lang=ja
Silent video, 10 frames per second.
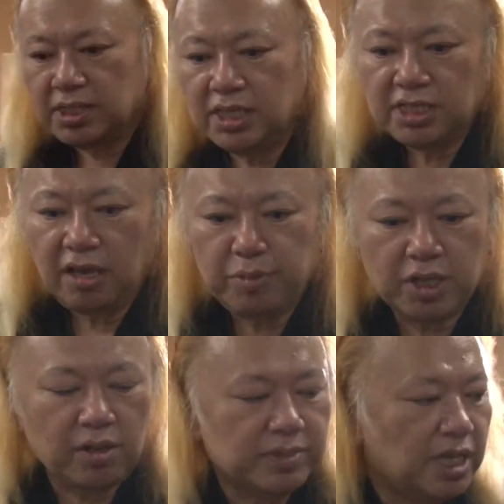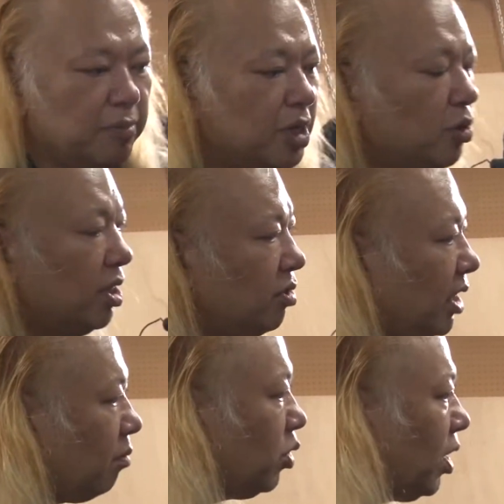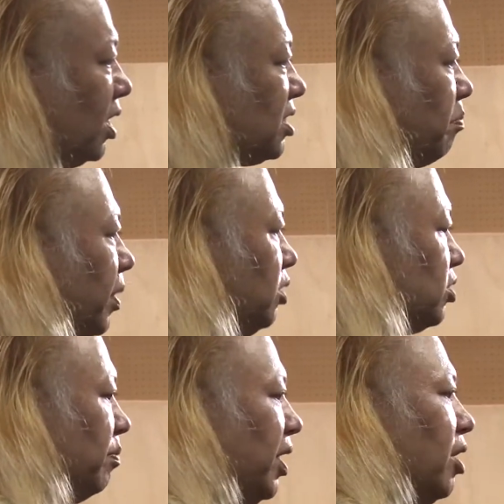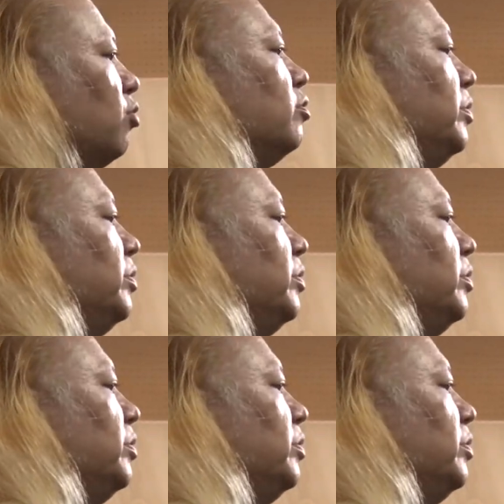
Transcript: 完全に催眠が解けます催眠が解けると頭の中がさっぱりとして目がよく